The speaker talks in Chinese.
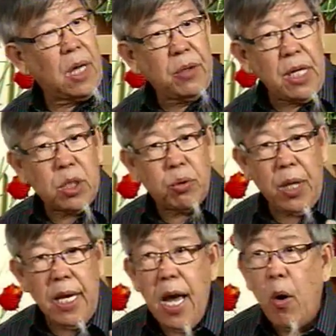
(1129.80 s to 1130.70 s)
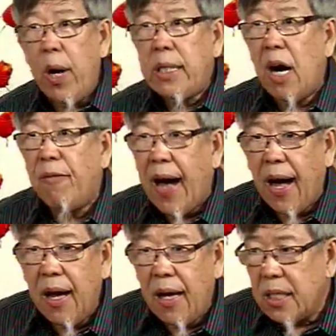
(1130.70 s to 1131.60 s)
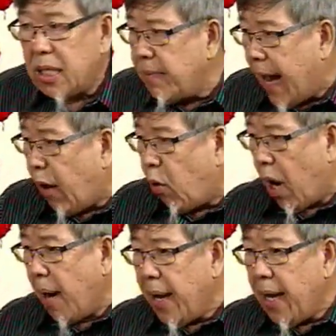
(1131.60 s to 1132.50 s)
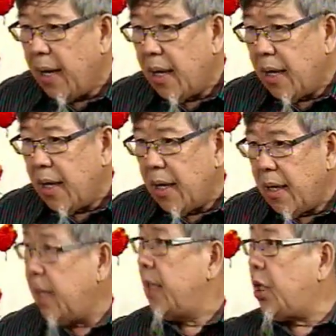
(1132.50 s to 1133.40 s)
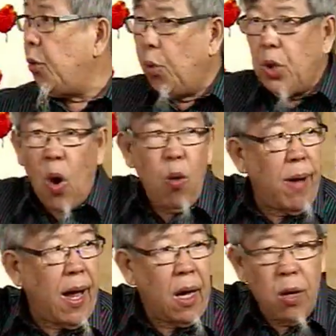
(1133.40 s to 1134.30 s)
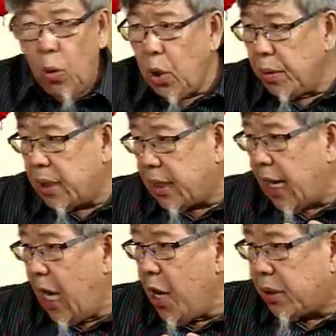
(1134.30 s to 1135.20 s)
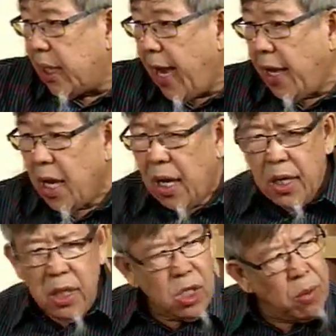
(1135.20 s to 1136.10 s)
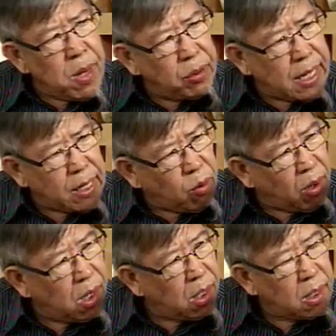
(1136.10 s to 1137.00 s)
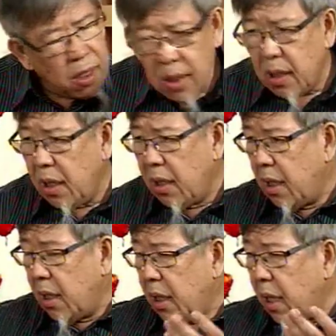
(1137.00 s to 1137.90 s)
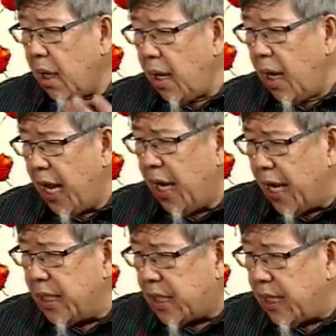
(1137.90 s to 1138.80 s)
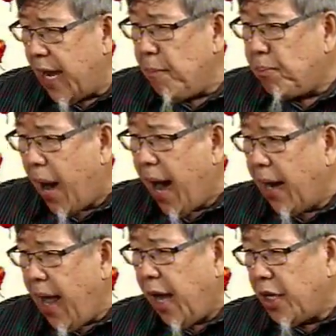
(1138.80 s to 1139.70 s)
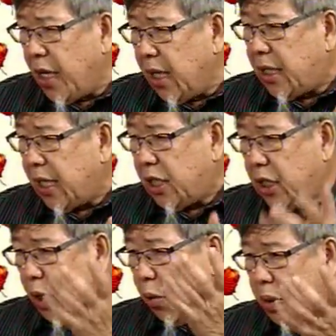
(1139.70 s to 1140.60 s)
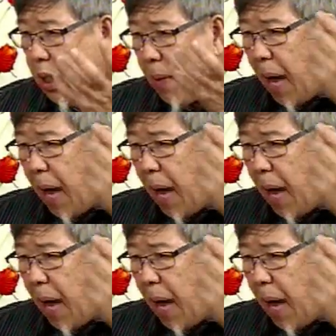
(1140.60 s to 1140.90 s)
到底谁要回教法？是马华吗？是吴统吗？吴统之政六十年有没有提过？二零零四年八那引起九十